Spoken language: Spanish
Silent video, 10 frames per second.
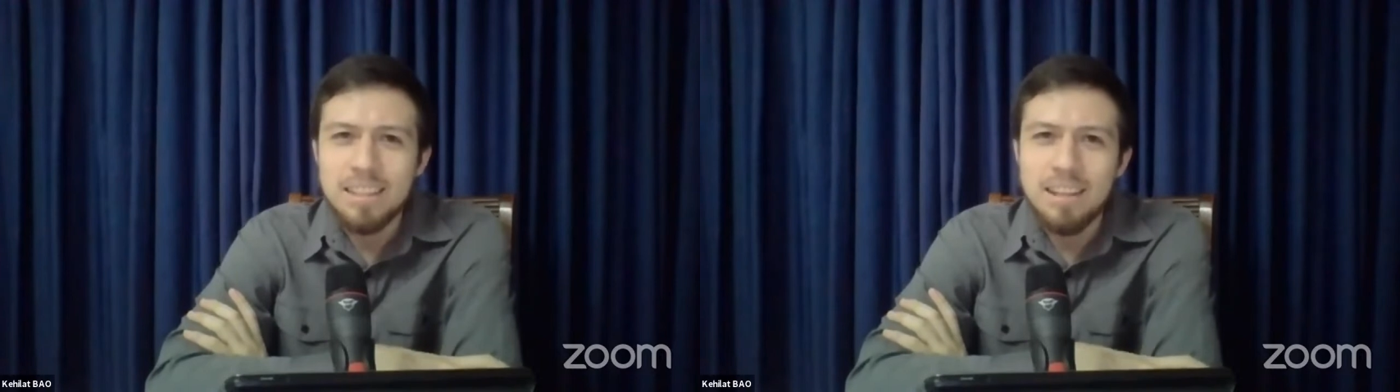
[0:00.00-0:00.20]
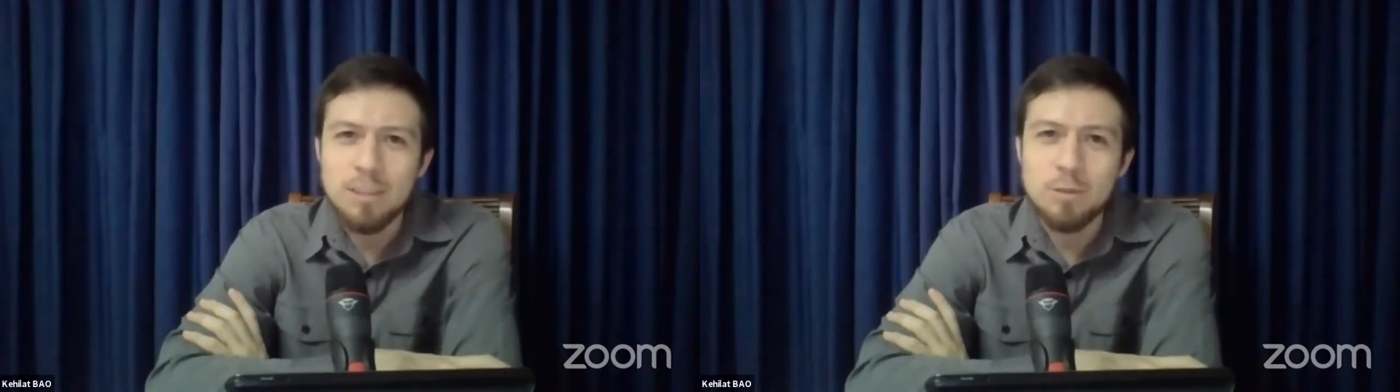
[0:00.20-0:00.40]

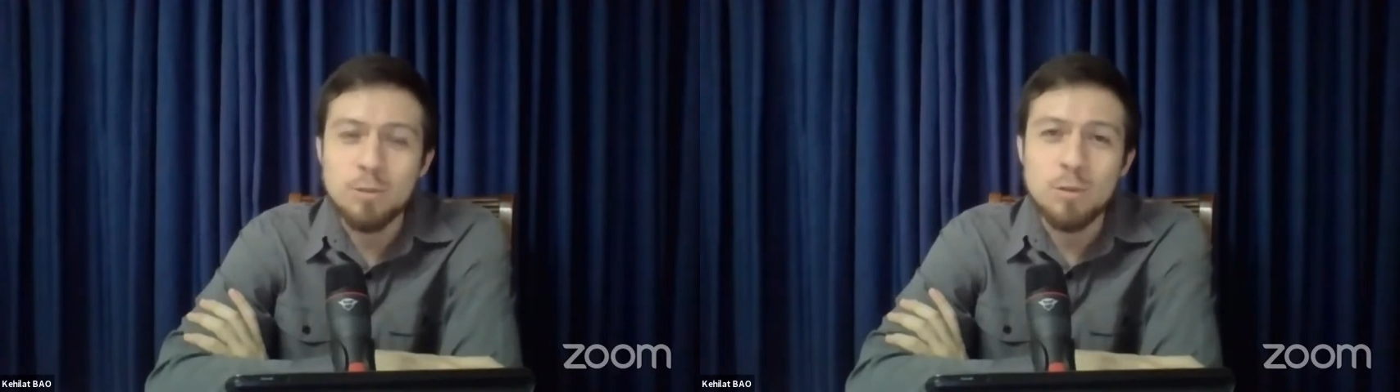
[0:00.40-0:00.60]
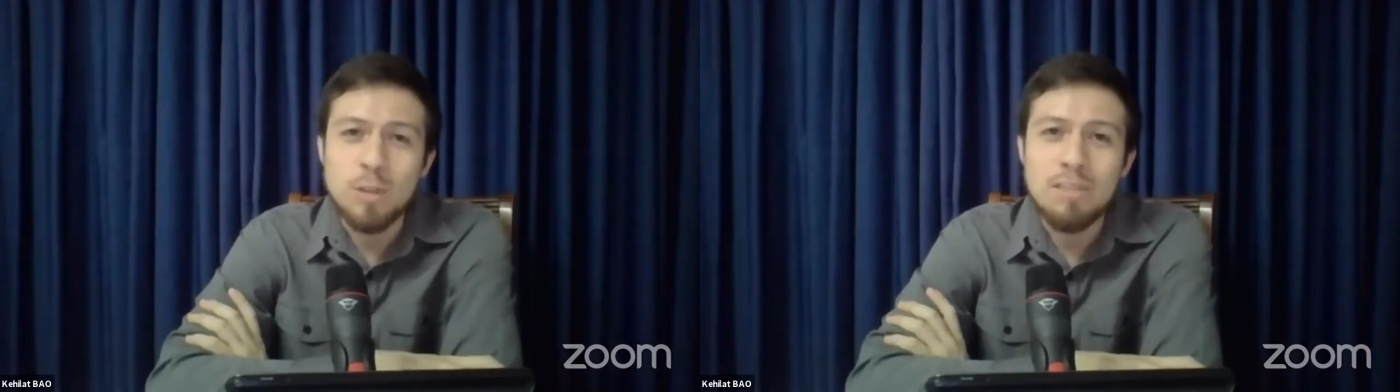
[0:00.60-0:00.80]
Es
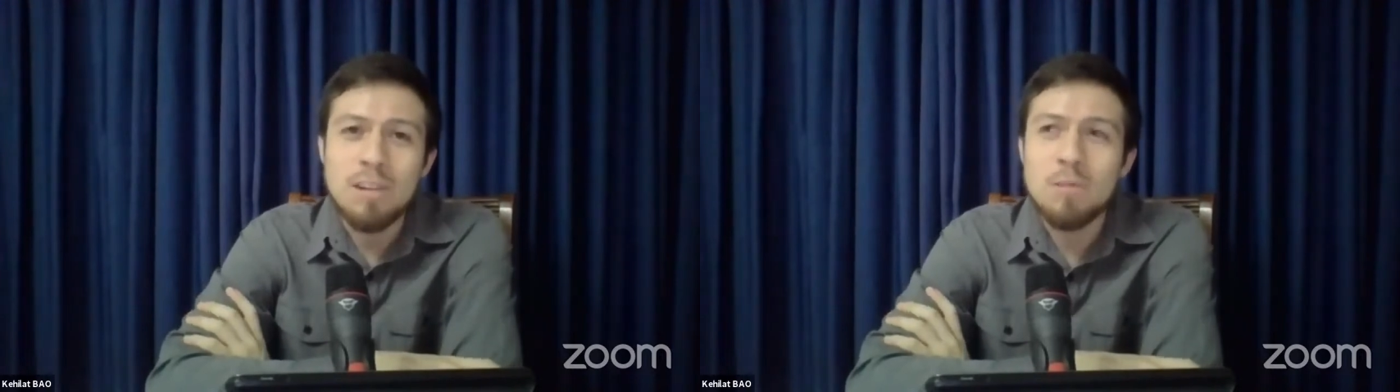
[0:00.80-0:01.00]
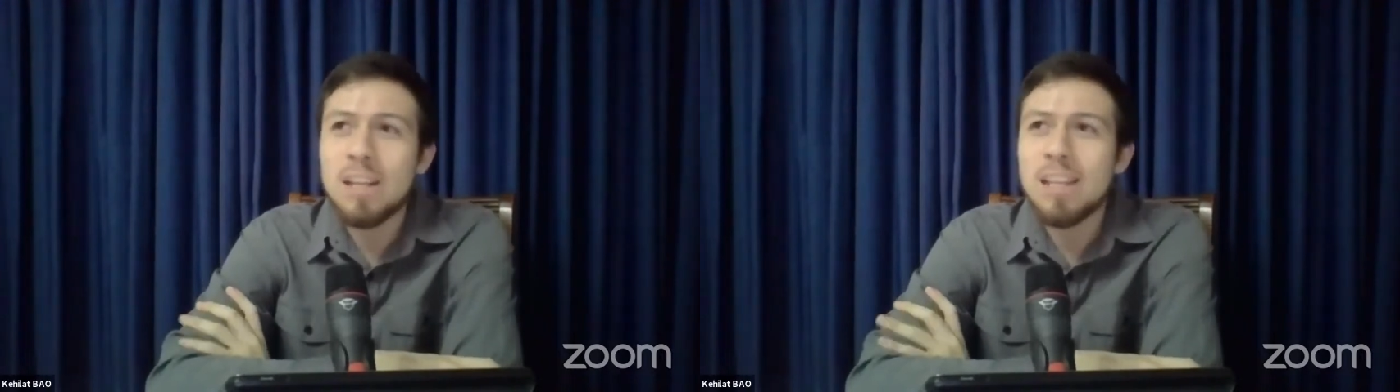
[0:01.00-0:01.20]
una
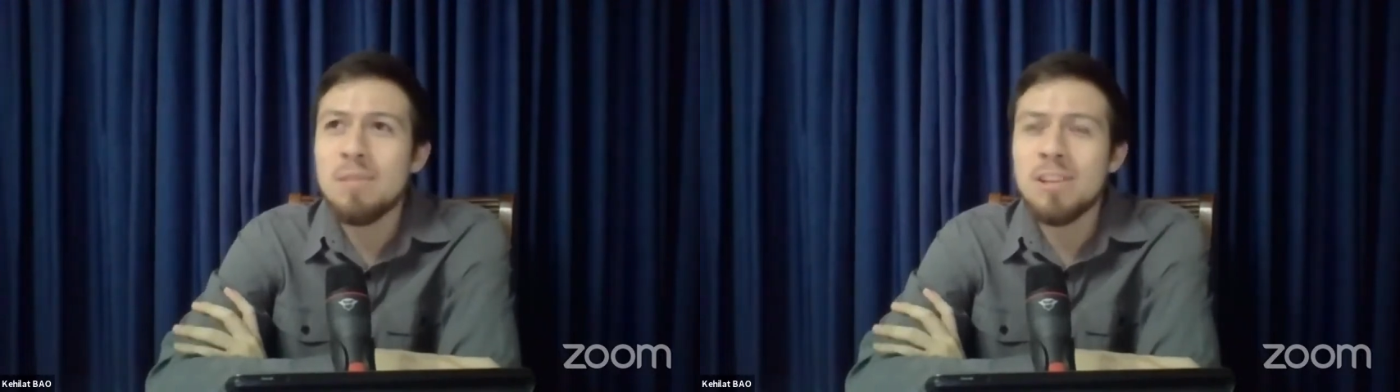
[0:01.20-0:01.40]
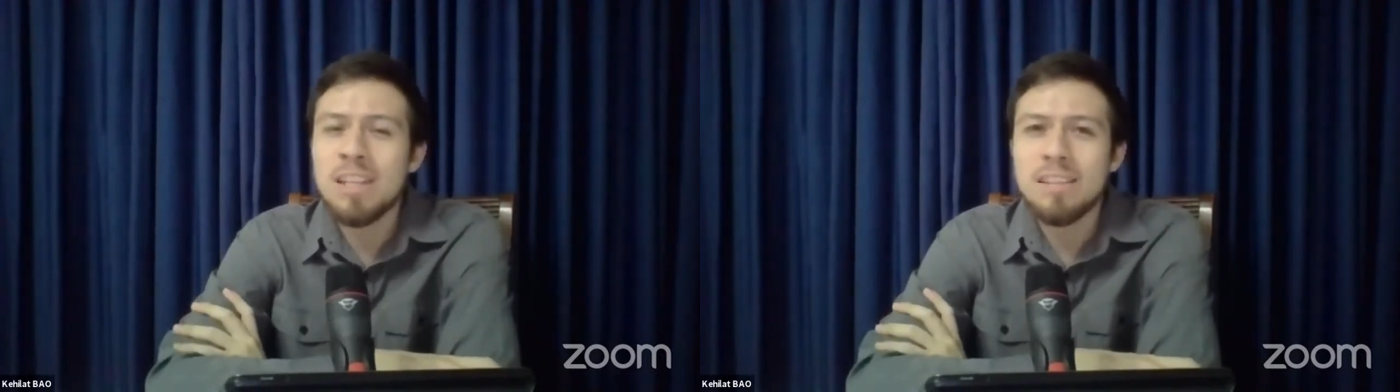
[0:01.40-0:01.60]
fábula de
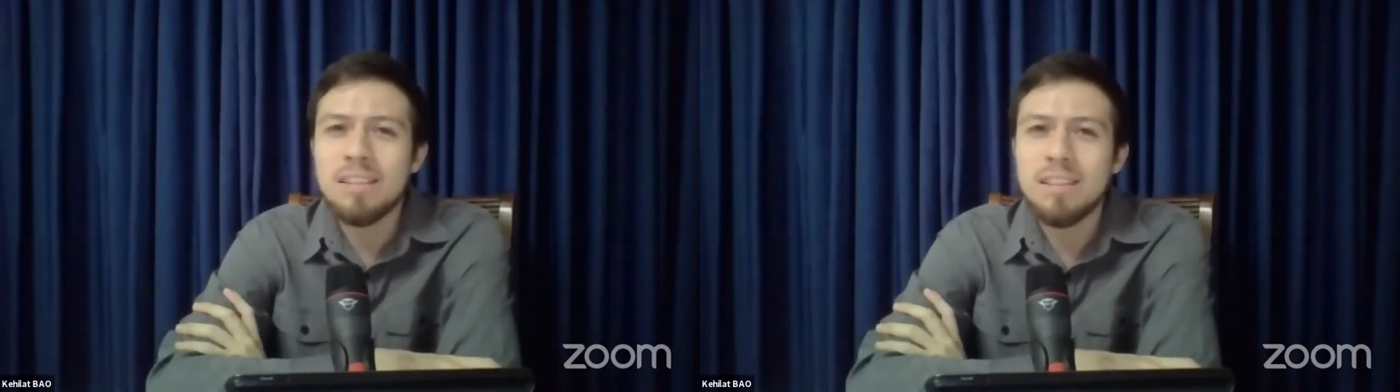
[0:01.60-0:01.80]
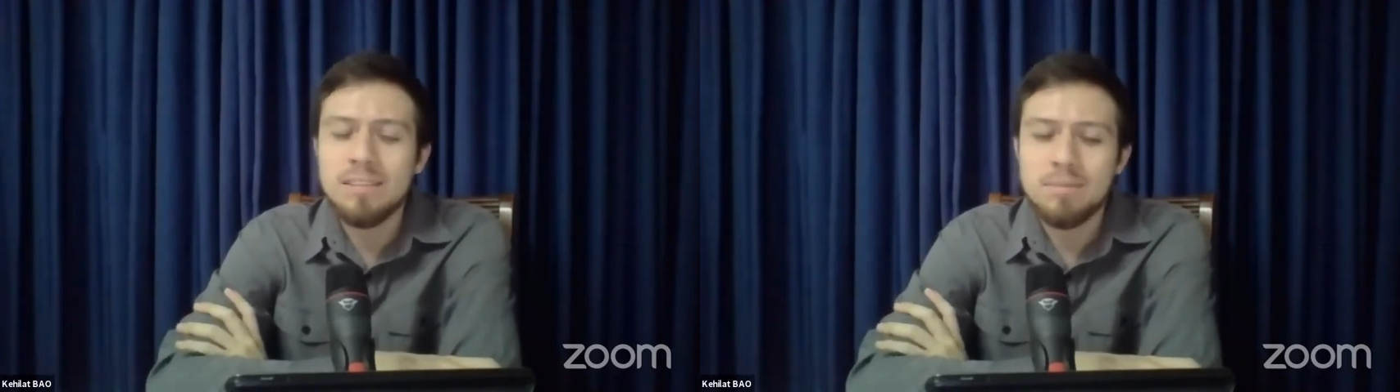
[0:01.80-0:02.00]
Medio
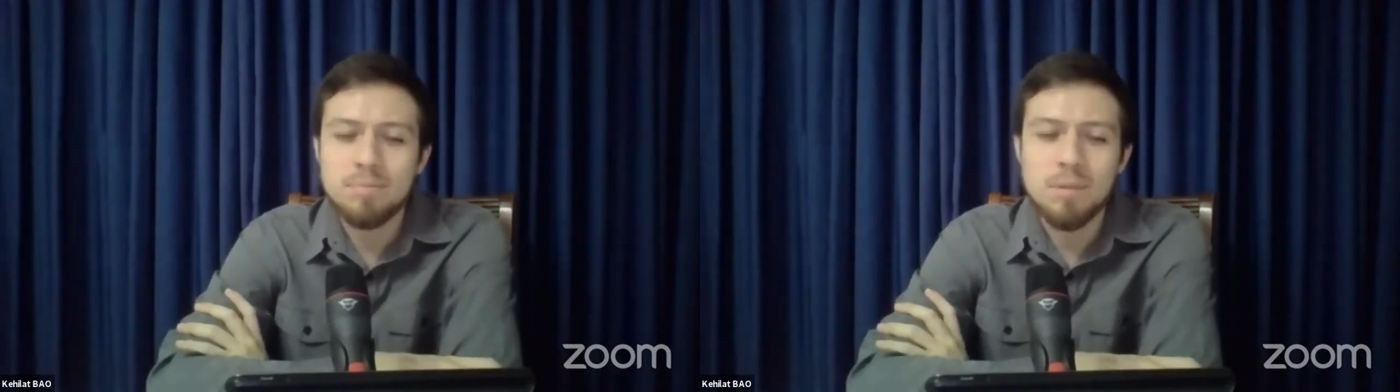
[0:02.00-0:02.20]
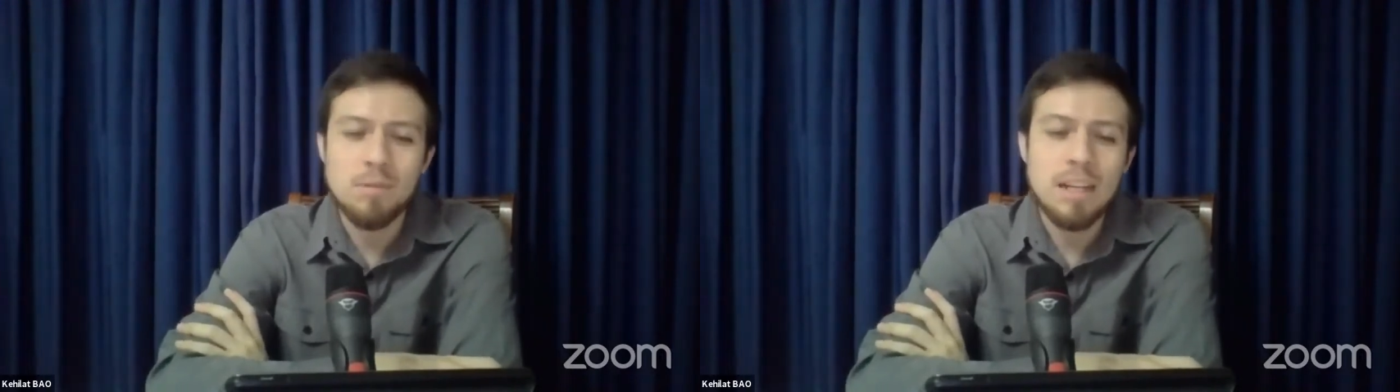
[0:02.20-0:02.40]
Oriente
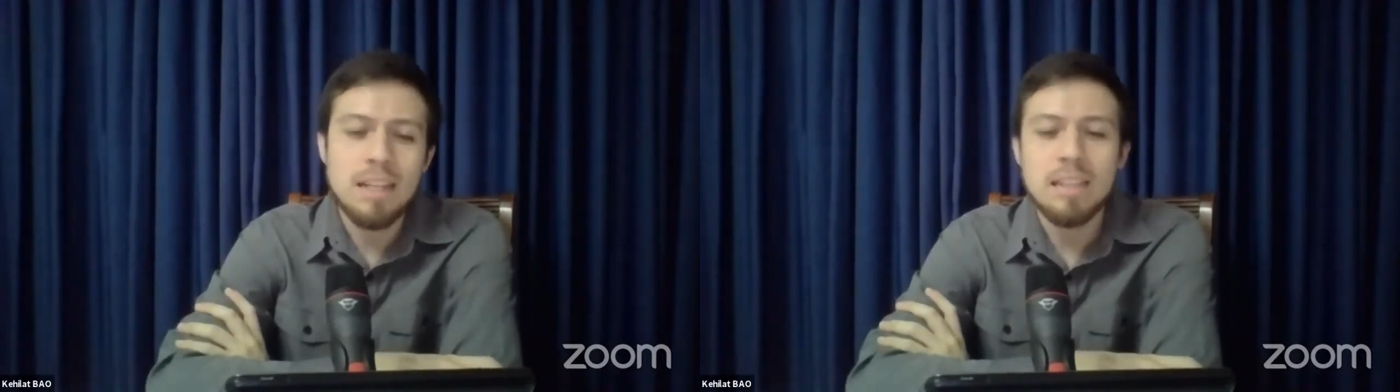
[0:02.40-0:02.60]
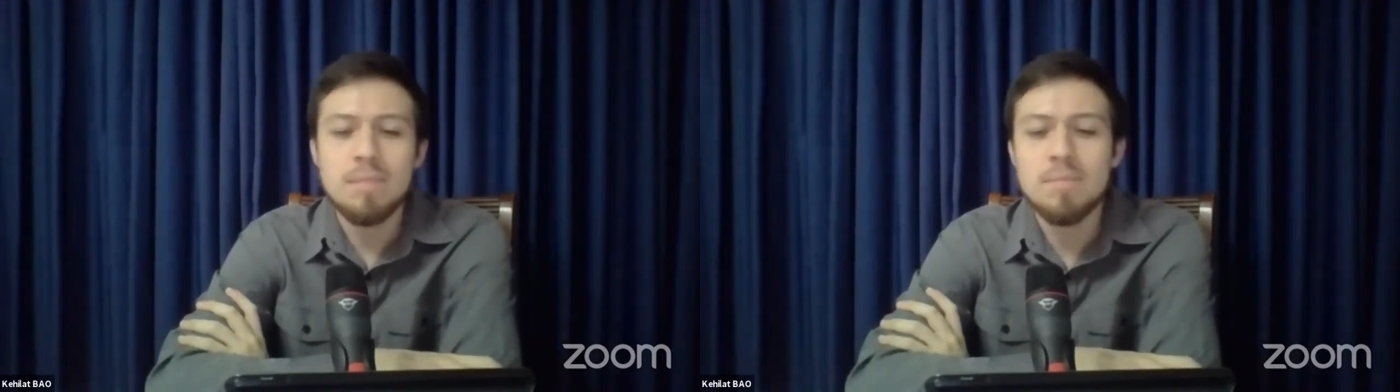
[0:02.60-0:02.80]

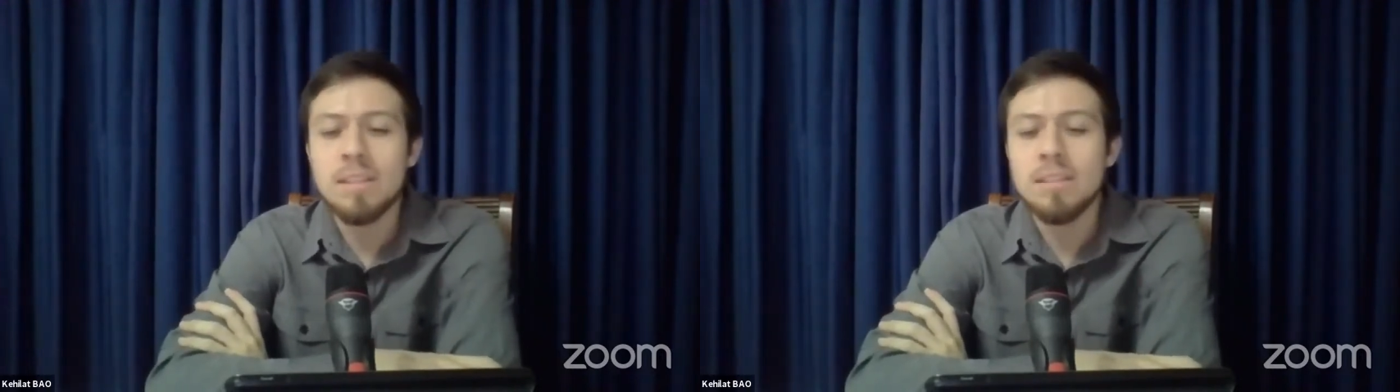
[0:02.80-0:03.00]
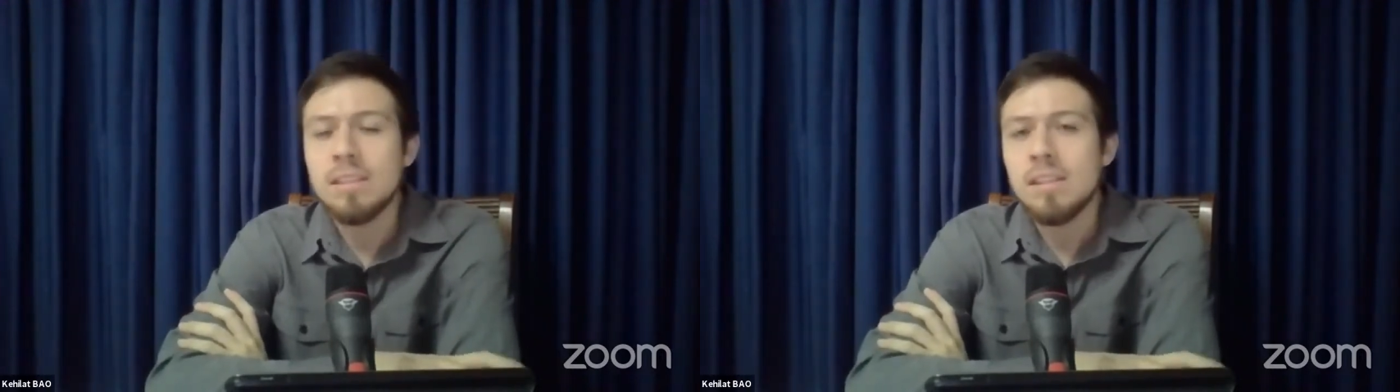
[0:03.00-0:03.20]
popular
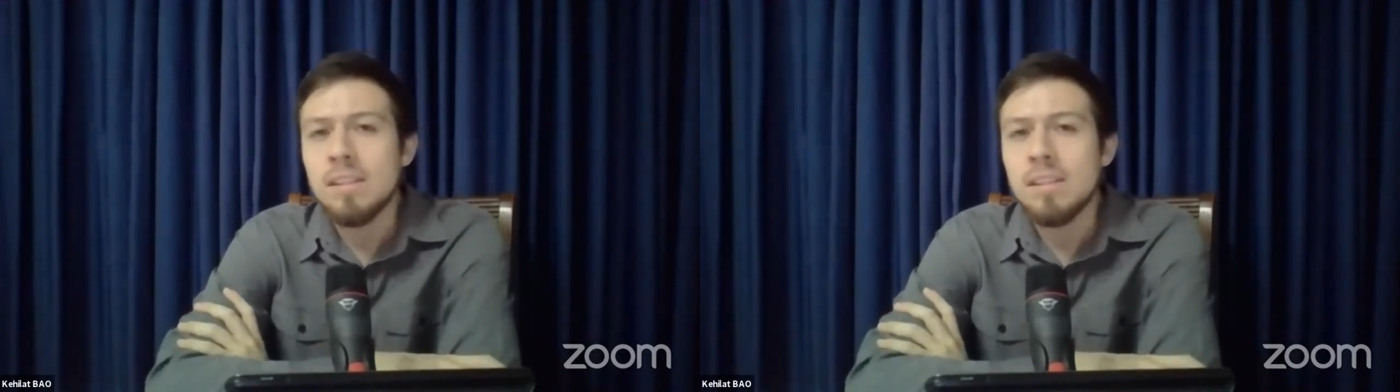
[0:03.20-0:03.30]
también